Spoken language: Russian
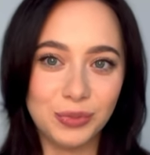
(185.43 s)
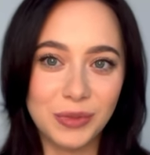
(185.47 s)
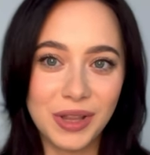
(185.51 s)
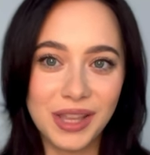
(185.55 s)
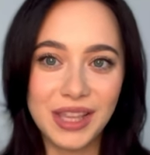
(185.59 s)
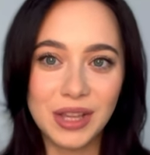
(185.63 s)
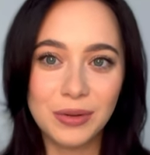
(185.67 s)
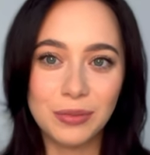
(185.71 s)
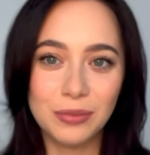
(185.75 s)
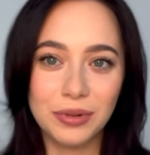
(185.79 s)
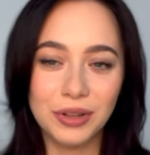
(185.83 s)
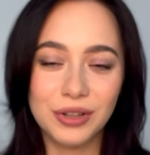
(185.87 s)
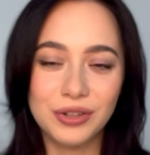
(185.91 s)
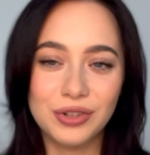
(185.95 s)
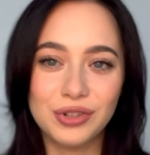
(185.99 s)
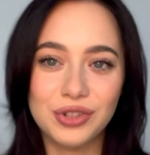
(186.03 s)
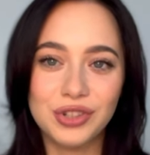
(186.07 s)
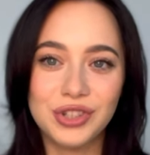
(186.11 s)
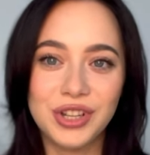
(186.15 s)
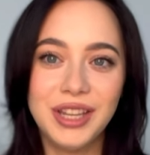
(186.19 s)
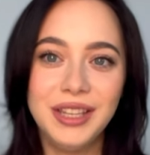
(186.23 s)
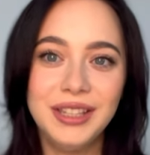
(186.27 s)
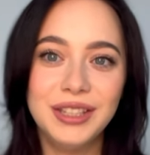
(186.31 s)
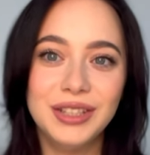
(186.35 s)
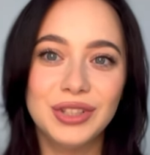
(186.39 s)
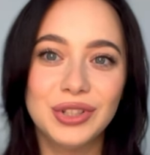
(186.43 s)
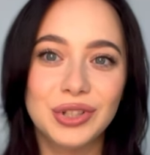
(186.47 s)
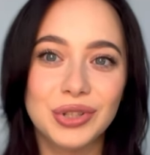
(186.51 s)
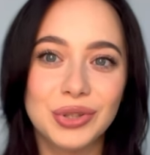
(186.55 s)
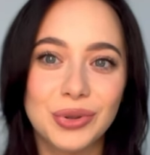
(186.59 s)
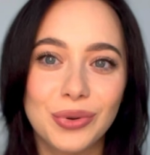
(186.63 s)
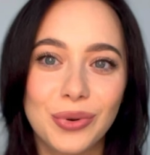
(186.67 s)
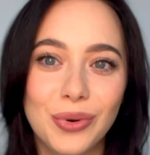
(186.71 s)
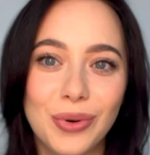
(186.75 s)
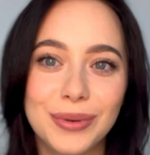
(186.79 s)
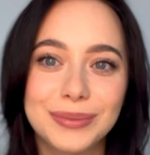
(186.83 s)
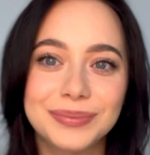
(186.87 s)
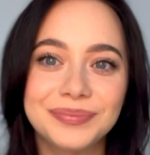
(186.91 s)
У меня не было ощущения,
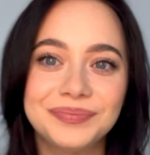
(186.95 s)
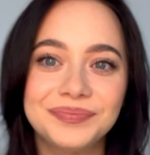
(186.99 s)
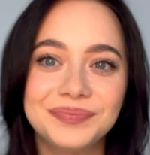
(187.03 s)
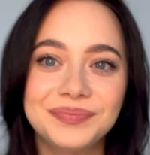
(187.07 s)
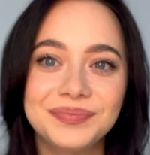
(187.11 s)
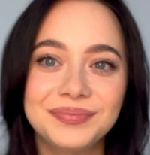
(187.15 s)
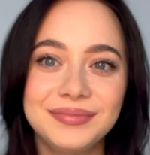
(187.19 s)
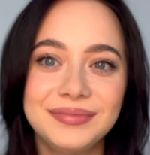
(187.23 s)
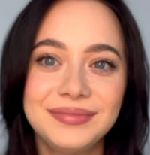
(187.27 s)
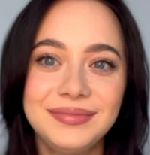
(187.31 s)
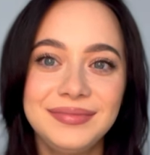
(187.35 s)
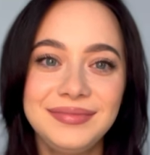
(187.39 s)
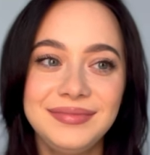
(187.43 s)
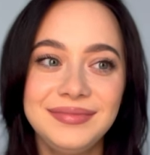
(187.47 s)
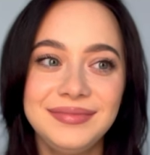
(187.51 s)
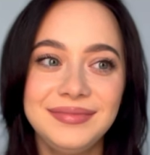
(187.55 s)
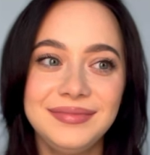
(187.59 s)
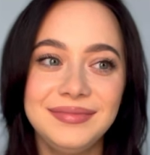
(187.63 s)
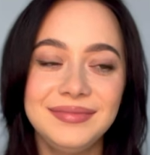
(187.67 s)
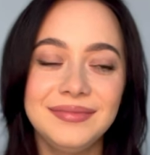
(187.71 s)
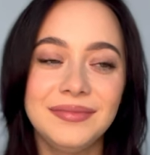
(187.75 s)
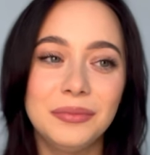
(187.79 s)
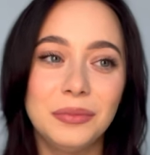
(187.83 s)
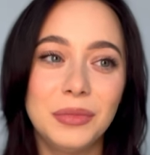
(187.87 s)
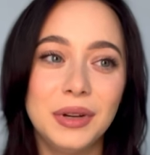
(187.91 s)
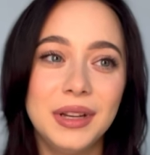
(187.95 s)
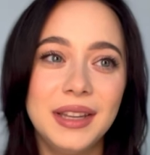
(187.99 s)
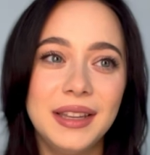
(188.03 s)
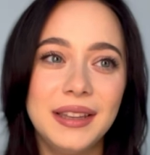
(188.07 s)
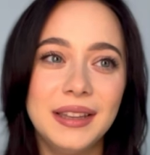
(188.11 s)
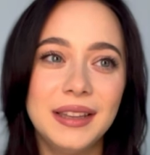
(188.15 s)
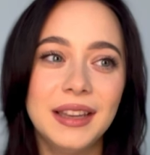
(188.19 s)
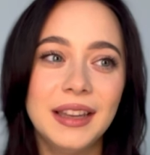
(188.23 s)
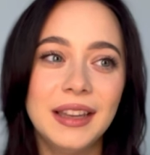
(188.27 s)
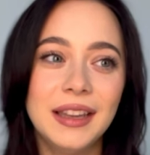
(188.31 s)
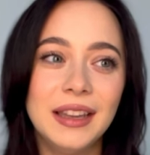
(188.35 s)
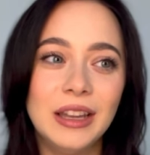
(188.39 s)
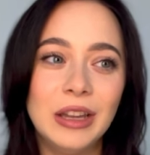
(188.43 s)
что
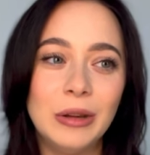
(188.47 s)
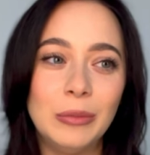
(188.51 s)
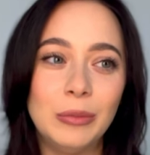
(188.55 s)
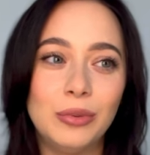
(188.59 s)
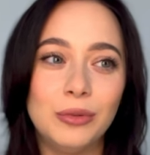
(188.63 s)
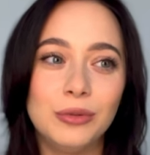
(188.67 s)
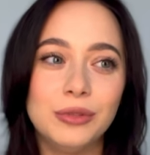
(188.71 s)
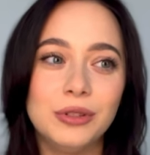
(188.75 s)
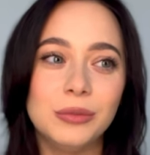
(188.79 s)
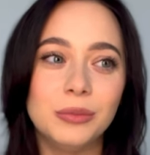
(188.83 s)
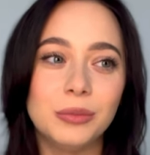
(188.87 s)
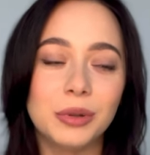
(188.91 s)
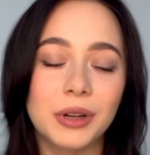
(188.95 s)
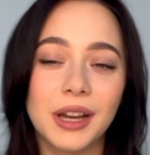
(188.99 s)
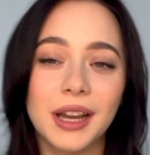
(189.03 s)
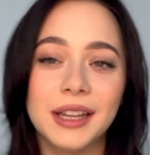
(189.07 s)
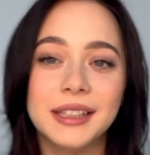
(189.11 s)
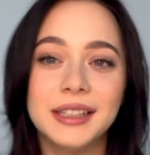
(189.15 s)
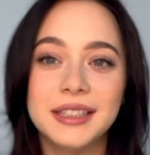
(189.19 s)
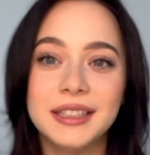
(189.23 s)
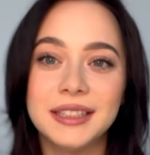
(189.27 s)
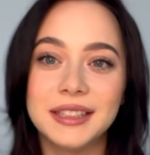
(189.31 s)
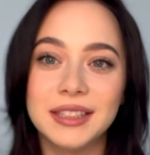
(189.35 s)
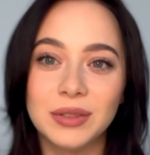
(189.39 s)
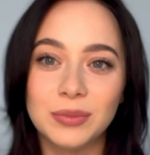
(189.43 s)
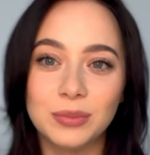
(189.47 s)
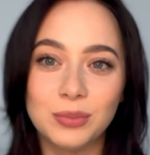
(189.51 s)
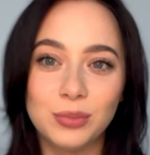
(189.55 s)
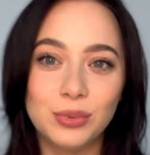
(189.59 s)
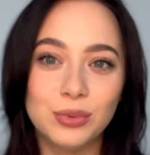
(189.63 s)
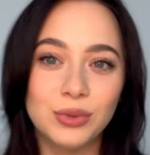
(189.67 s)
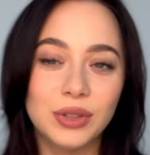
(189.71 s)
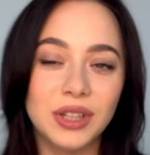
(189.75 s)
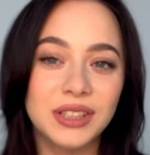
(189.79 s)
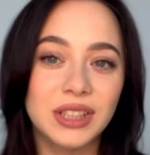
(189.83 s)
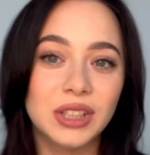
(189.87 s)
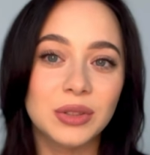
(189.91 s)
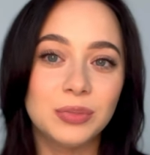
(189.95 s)
мы будем проходить это,
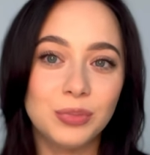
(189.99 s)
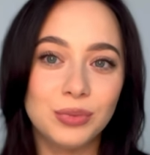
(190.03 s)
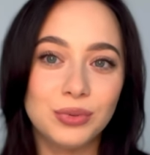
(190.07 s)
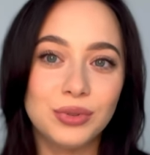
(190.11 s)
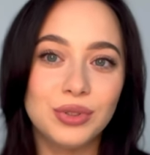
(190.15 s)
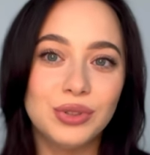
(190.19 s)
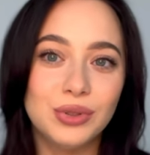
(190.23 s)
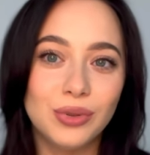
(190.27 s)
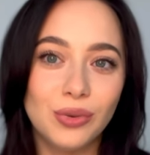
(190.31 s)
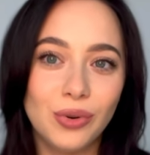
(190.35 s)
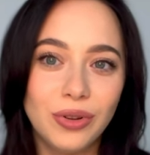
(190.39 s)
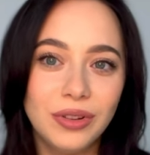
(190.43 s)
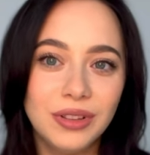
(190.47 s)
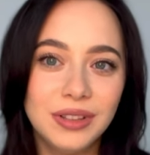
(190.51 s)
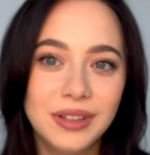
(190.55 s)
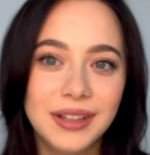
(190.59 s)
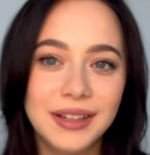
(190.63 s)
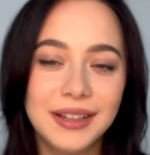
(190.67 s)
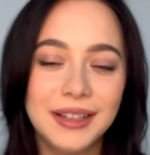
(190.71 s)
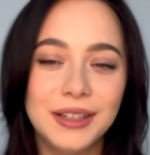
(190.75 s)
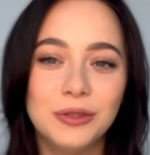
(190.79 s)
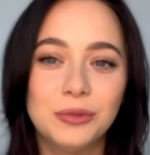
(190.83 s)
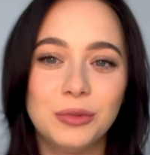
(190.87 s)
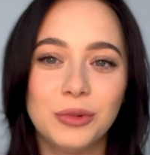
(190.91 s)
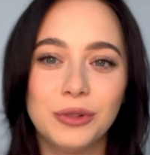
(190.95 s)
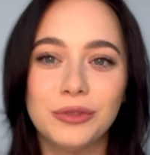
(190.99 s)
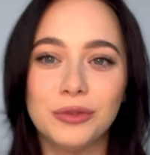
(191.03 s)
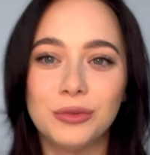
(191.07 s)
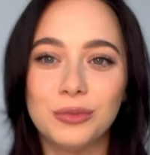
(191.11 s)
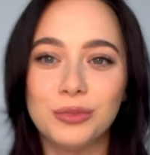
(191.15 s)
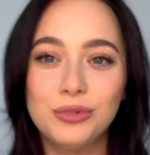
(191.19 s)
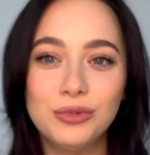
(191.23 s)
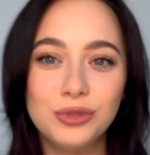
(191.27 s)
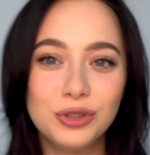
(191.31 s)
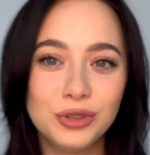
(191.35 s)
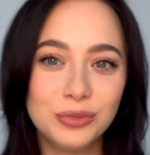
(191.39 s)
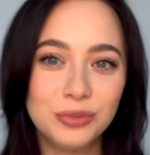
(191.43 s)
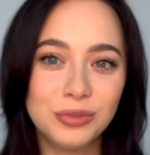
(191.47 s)
этот путь долго, и у моего
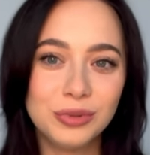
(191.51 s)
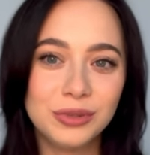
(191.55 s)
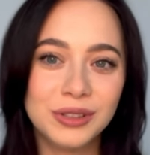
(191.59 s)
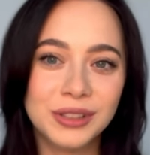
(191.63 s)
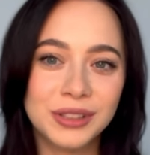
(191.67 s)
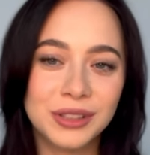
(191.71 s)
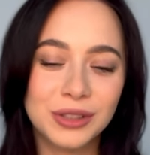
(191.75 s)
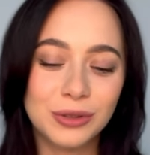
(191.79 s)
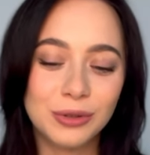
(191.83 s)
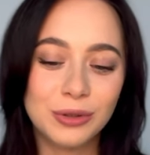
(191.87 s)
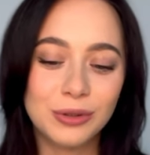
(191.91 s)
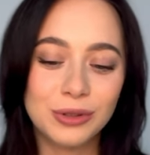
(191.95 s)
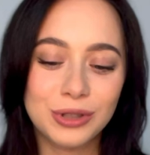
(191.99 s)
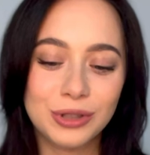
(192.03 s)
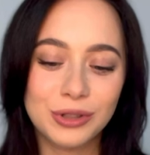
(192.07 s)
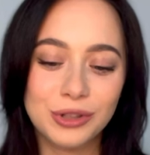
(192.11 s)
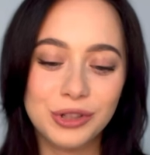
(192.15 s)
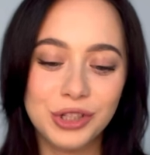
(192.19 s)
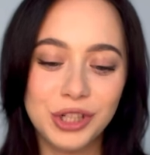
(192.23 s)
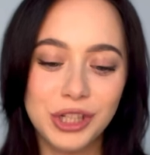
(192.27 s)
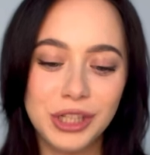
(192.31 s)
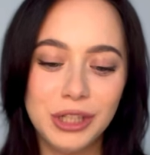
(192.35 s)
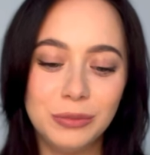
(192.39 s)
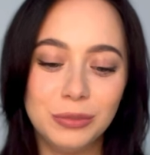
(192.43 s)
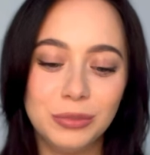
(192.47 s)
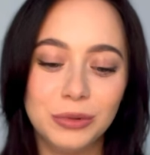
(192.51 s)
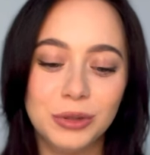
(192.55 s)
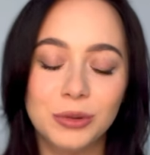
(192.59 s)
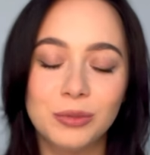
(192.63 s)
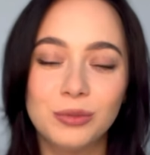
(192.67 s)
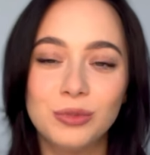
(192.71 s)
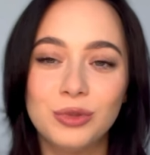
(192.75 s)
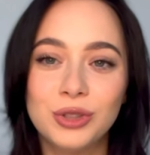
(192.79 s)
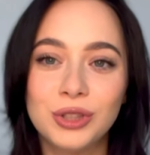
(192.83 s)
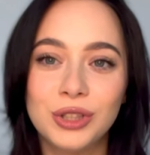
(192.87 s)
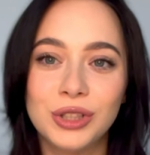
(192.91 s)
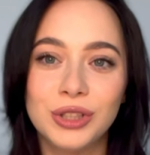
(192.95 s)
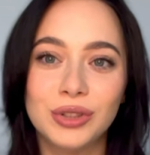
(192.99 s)
мужа было такое же ощущение,
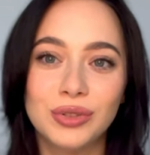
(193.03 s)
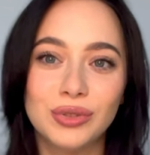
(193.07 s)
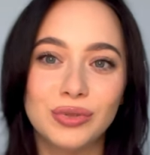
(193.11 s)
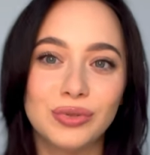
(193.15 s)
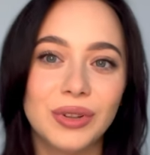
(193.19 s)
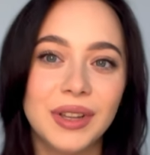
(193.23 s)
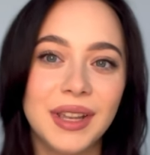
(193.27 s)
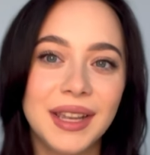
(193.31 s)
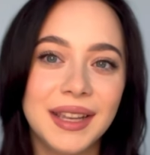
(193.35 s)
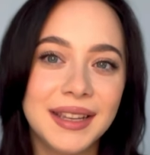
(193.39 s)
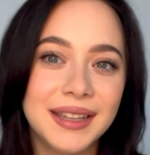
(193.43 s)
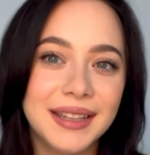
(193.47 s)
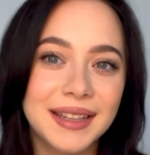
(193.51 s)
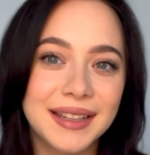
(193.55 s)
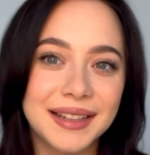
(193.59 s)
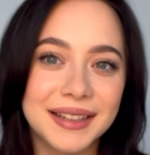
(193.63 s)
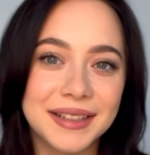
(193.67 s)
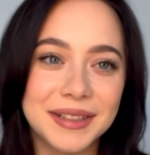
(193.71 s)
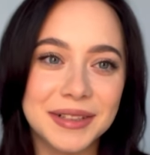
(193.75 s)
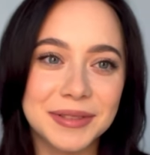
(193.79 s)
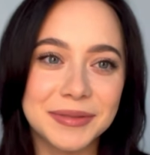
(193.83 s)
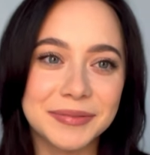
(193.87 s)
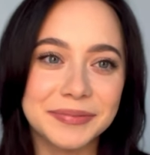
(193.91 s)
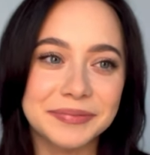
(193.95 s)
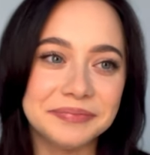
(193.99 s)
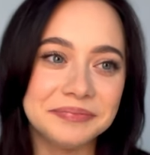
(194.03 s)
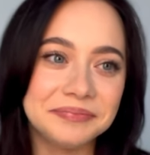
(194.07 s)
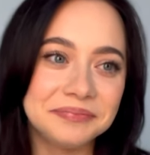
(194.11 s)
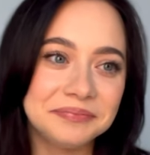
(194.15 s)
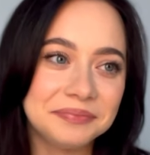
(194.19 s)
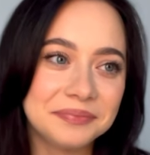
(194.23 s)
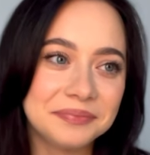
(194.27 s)
потому что, ну, эм,